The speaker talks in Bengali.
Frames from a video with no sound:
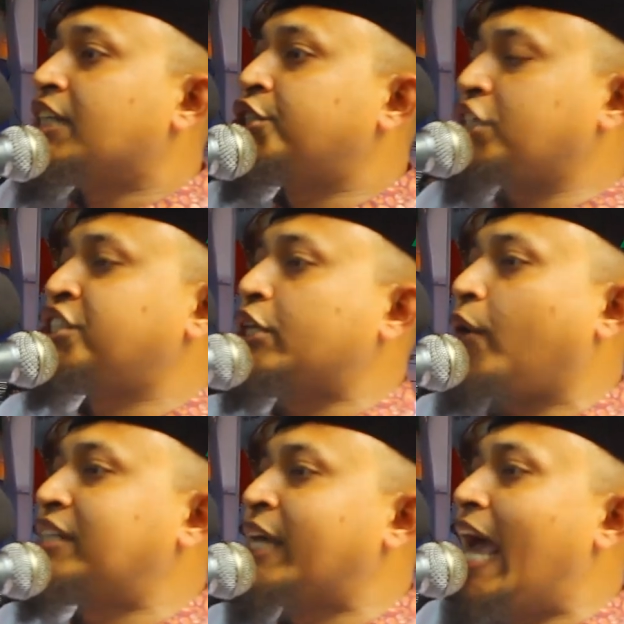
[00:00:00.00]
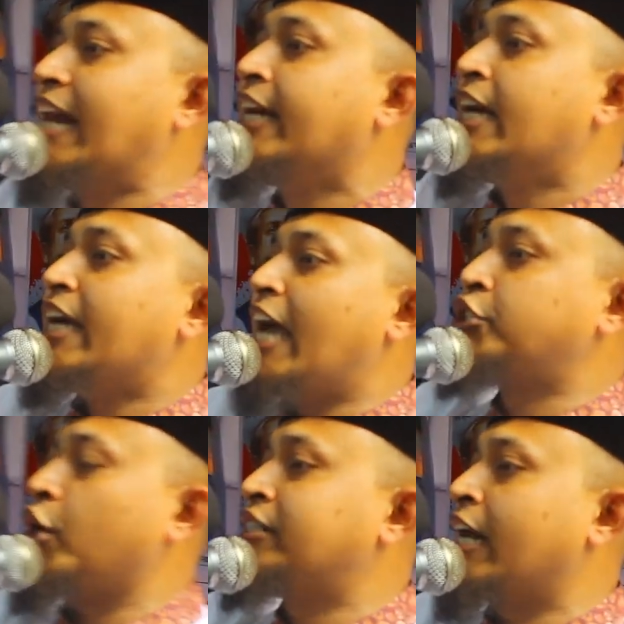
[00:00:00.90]
সৃষ্টি করেছিলেন এই
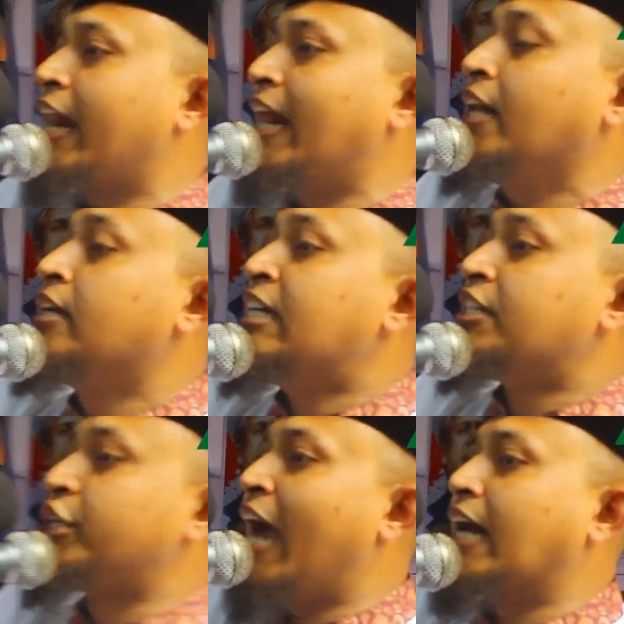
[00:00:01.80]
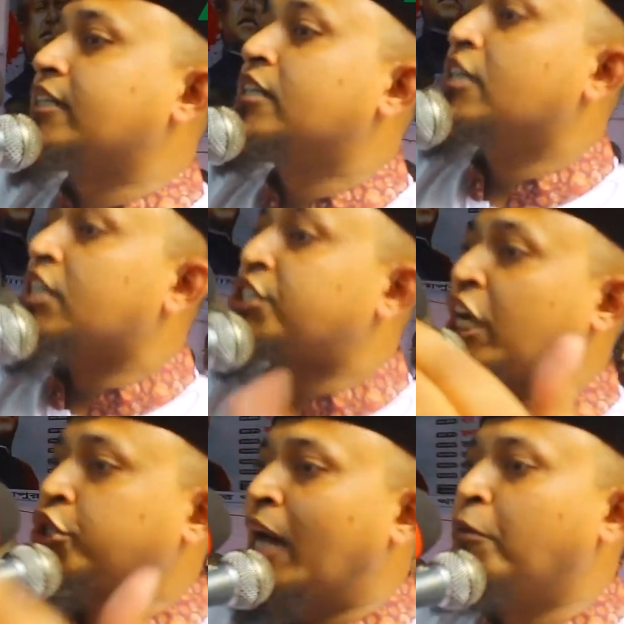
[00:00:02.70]
জেনারেল জিয়ার
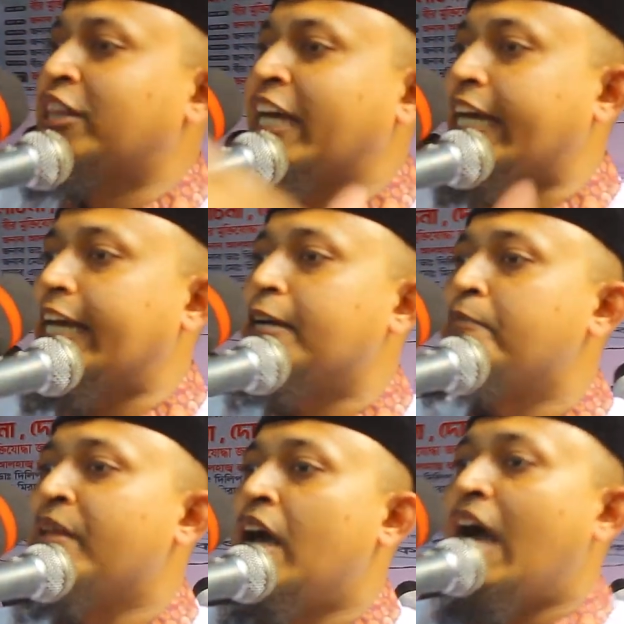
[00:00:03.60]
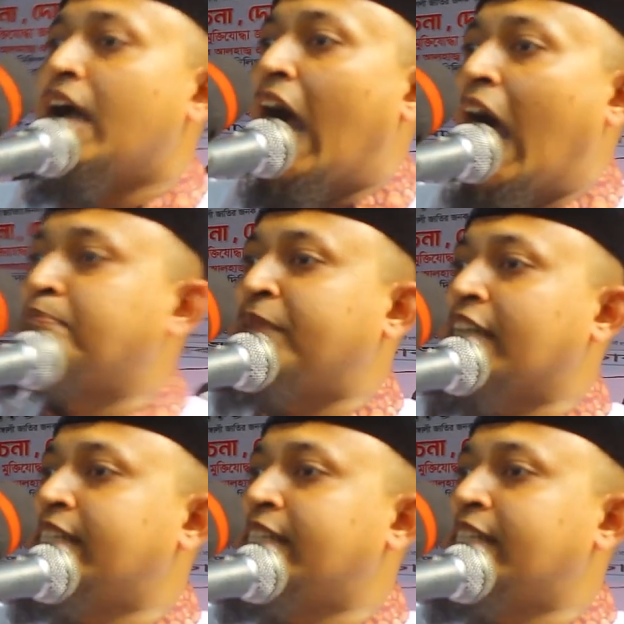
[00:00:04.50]
শাসনামল থেকে আপনারা